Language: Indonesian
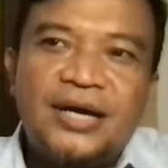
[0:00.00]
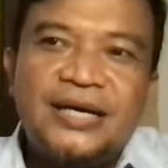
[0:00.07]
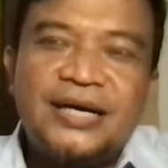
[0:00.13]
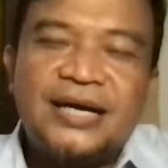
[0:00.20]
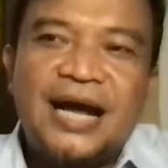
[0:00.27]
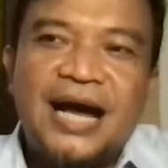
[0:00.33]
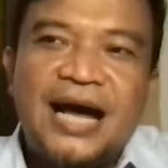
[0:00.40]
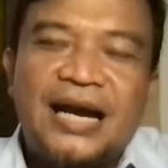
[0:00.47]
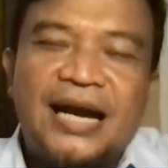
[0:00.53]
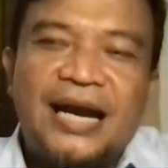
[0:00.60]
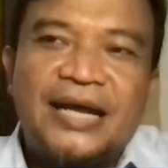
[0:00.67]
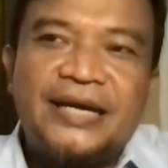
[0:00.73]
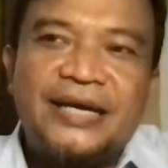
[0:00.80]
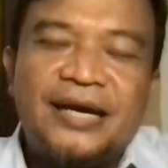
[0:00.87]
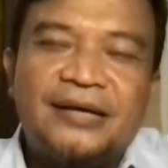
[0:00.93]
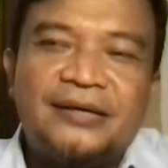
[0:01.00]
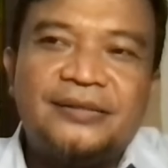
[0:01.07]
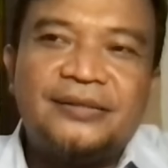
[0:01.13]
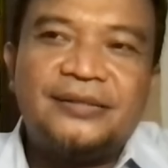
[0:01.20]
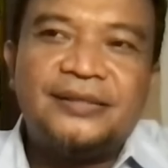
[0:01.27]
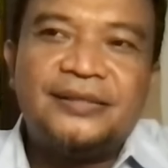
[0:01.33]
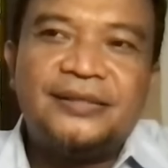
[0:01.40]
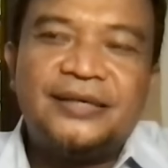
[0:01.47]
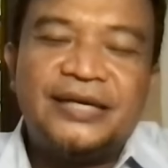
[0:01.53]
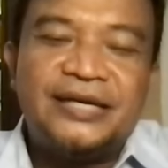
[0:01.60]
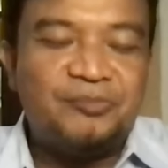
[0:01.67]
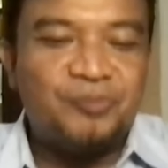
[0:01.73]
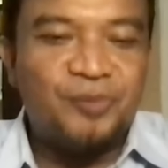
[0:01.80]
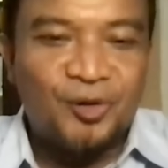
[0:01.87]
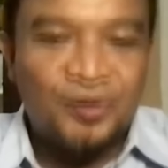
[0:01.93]
negara yang uh,
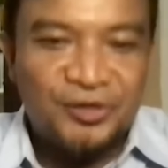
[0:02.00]
ini menurut